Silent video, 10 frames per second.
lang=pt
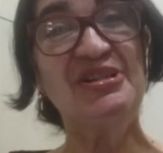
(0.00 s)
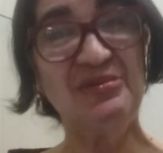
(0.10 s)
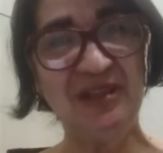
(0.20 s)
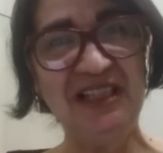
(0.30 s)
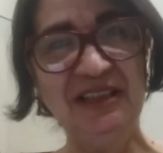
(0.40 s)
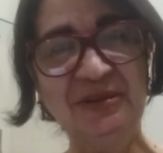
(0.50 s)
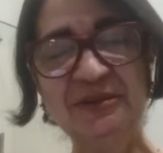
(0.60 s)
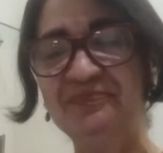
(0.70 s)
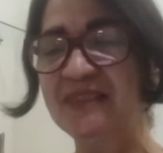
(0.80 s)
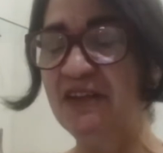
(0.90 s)

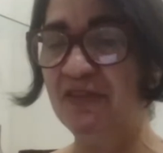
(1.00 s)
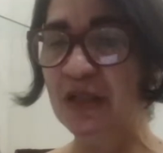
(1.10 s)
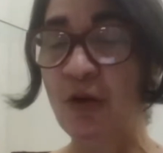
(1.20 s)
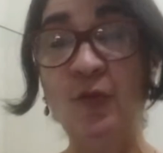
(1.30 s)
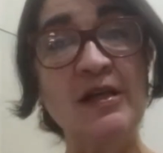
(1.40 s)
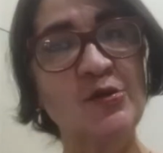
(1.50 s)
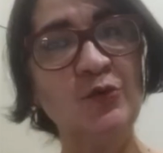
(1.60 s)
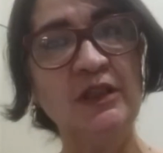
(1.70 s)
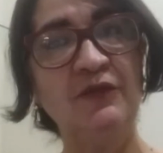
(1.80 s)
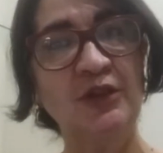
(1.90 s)
estudando e vendo algum
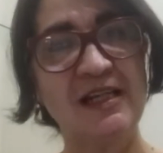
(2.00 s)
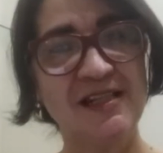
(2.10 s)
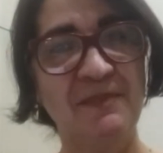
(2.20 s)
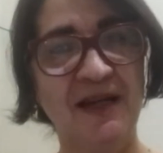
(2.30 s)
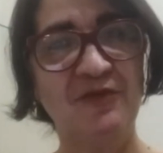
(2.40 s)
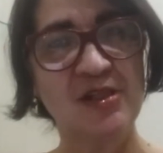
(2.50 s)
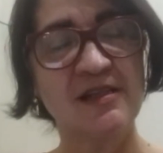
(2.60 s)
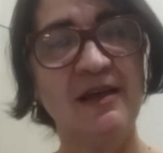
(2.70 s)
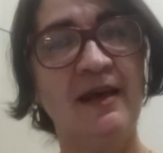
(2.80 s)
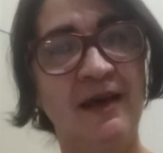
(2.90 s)
assunto que vou trazer para
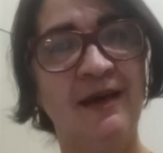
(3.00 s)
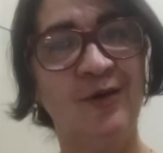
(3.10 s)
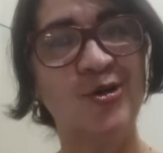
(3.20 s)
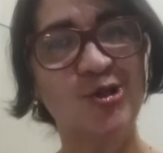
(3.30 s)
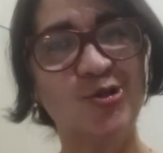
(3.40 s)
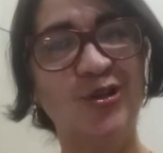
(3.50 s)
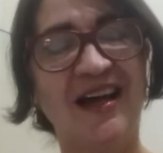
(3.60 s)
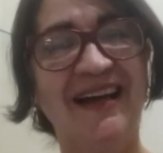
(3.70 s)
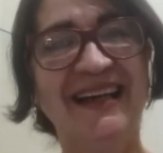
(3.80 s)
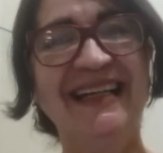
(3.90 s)
você. É, é gosto de
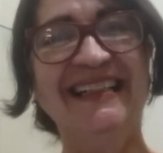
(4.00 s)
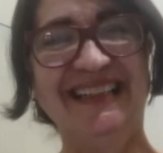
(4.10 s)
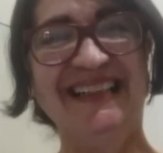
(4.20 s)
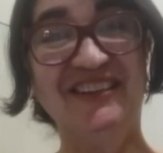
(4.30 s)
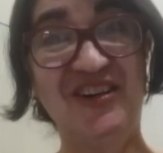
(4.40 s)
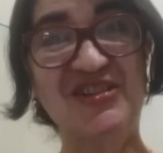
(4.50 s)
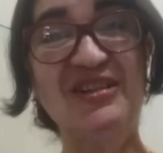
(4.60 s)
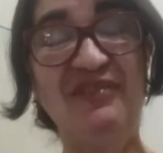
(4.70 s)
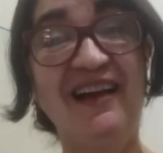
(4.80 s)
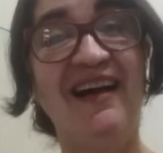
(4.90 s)
estudar, né? Gosto
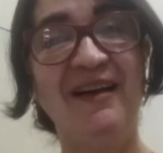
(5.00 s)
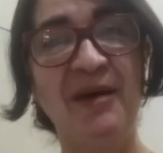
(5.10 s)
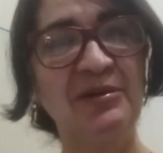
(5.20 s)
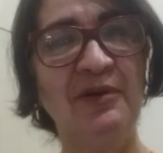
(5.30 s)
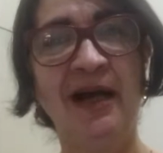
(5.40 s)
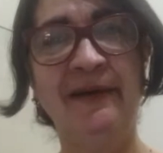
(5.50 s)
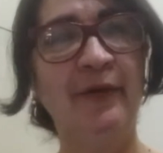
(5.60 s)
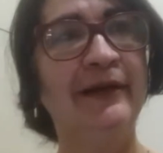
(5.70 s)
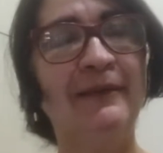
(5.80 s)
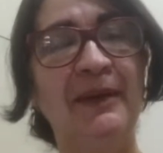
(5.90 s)
de ficar madrugada,
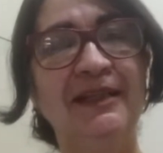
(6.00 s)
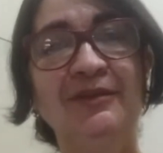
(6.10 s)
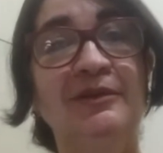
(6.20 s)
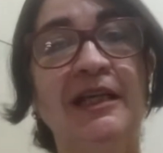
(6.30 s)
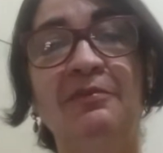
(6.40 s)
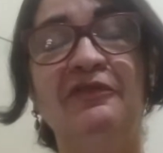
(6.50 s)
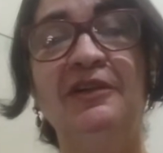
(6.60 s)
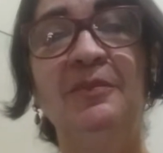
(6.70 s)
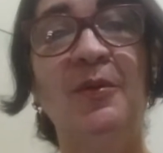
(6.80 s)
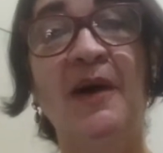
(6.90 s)
alguém está perdendo tempo
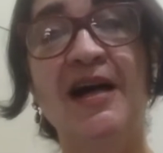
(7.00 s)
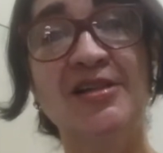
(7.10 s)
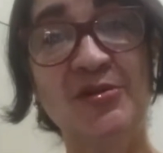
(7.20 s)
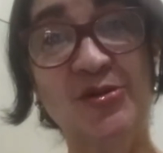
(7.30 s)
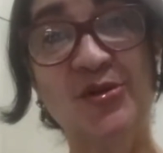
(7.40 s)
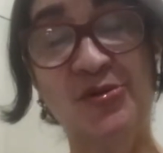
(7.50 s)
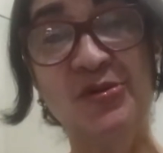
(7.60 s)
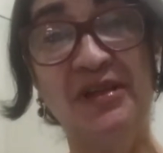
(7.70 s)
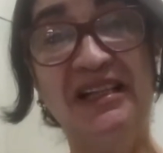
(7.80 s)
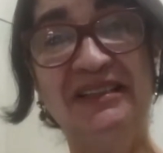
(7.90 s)
vendo bobagem, eu estou
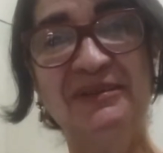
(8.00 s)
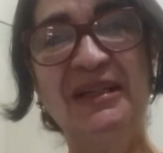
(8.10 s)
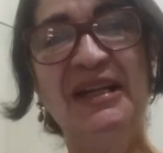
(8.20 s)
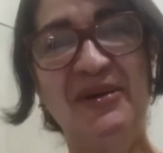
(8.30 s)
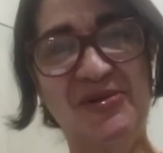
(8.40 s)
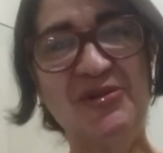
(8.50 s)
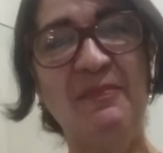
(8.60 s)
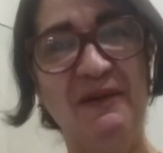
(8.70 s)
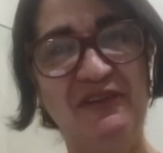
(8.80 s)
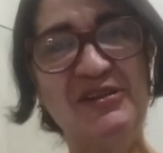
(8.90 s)
estudando. Eu estou
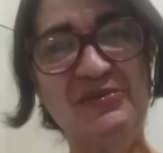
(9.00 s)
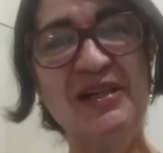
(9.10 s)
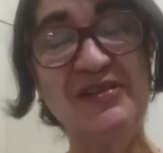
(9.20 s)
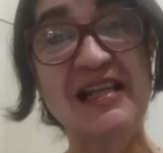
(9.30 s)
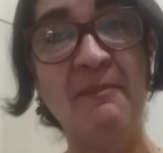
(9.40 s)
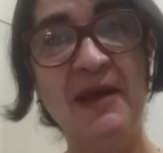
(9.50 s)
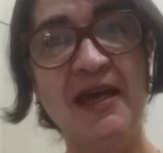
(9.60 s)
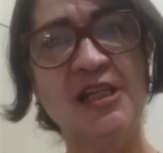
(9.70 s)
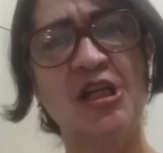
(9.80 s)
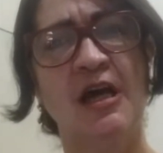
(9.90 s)
aperfeiçoando
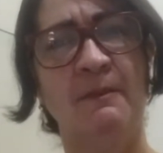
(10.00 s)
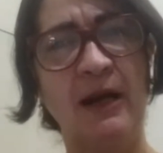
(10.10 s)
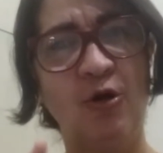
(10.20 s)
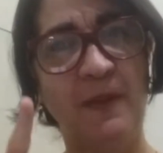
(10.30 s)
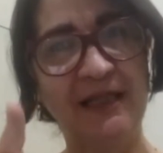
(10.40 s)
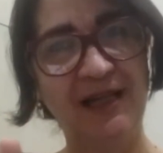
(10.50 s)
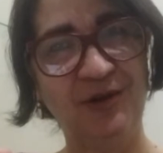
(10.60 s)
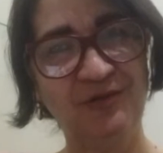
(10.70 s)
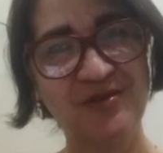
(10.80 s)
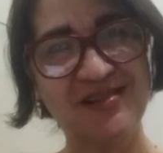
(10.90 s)
saberes para
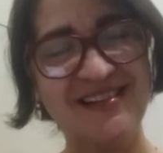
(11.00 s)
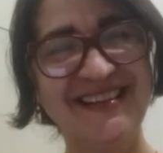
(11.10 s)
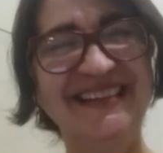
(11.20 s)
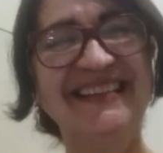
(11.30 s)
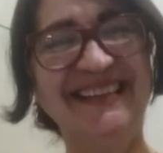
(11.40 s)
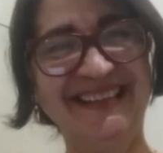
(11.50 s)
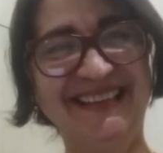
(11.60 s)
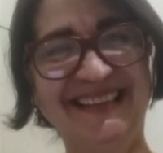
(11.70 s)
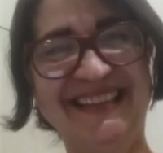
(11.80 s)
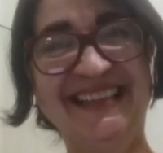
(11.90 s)
compartilhar com você.
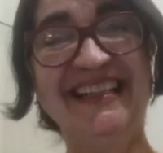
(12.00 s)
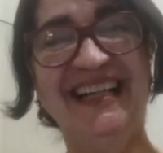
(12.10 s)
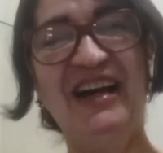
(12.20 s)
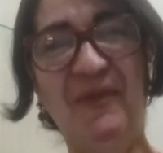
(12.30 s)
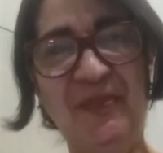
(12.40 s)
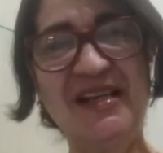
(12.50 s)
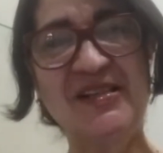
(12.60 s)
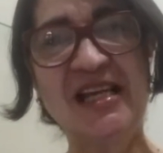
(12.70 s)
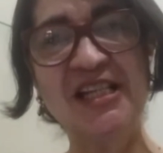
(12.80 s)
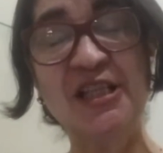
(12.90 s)
é o
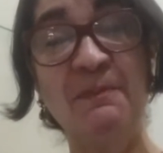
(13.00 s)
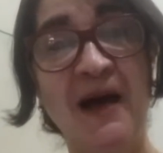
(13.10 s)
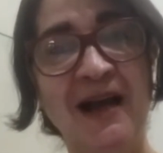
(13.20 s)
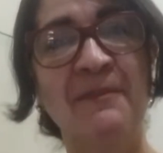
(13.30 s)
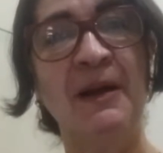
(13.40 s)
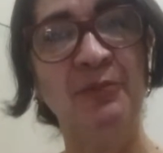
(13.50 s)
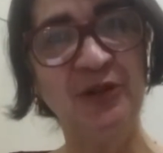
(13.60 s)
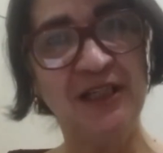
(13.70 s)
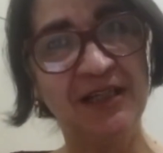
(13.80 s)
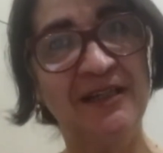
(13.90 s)
preço que a gente paga para
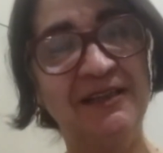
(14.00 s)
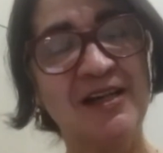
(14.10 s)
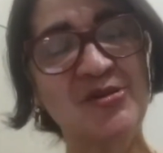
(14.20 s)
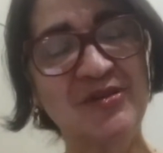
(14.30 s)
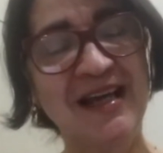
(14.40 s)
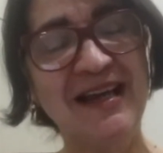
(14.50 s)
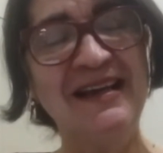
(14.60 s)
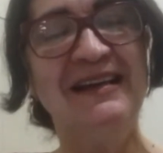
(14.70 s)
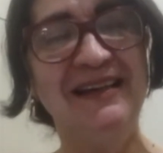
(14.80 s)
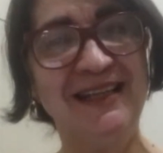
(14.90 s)
poder te
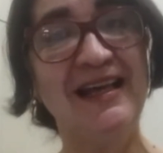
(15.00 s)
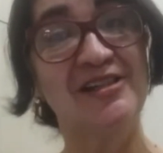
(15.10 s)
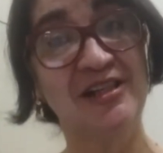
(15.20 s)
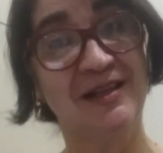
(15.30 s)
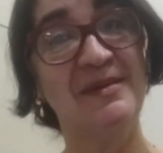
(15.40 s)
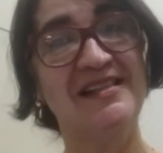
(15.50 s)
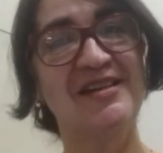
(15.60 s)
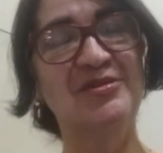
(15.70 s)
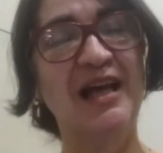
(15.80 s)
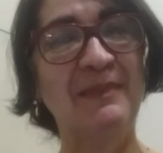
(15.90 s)
ajudar e a gente também se
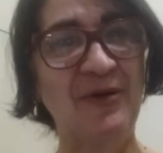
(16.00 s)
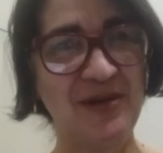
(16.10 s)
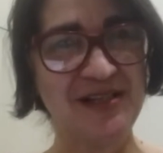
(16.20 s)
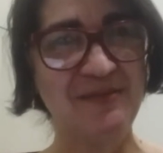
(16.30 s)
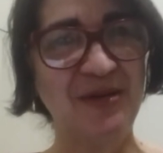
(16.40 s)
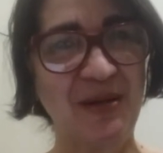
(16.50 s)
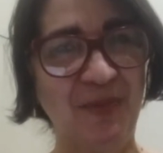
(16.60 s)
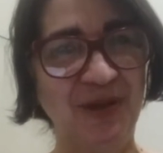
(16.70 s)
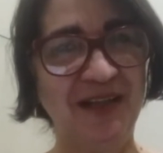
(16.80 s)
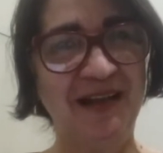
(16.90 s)
ajudar, porque conhecimento é
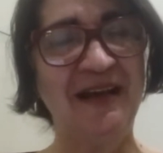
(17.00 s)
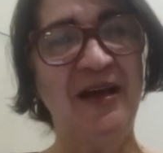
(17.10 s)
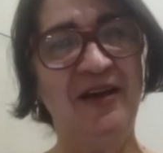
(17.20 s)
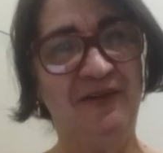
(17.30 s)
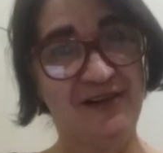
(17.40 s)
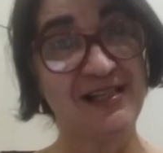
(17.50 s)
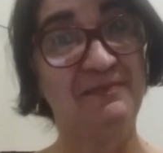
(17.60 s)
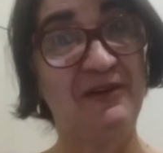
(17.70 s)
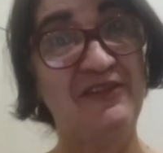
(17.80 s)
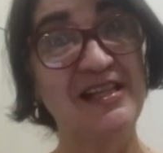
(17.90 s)
poder, né? E
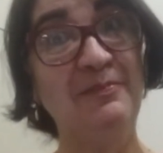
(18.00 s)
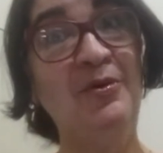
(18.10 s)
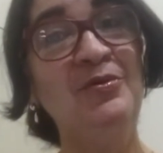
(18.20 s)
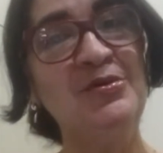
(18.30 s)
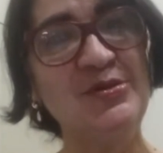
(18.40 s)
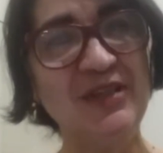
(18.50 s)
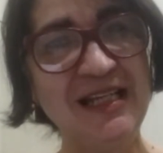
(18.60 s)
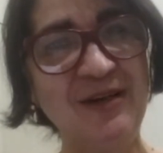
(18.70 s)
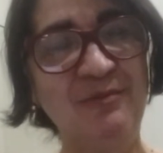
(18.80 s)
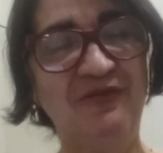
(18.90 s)
fazer para fazer bom uso
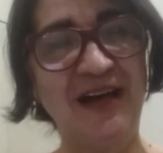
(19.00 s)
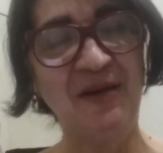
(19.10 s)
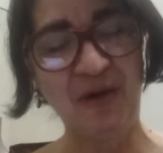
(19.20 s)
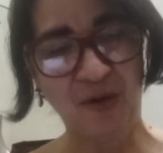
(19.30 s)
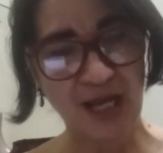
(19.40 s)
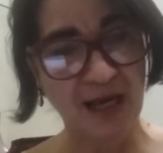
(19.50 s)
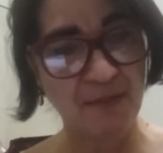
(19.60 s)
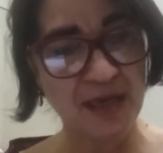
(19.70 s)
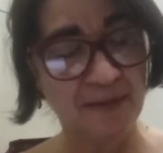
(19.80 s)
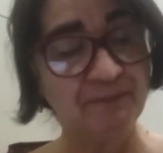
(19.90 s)
dele, como fala uma colega
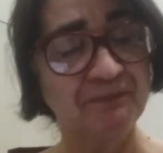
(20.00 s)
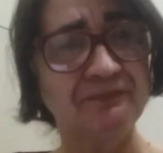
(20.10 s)
minha.